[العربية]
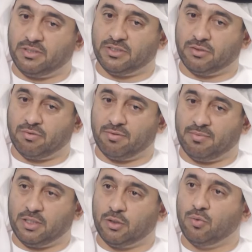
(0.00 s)

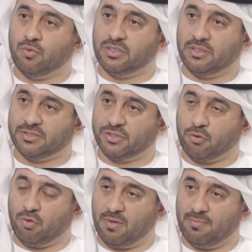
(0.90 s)
86 توج النصر
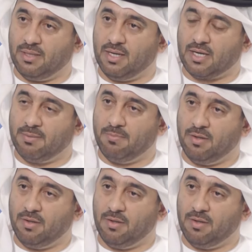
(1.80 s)
يومها باللقب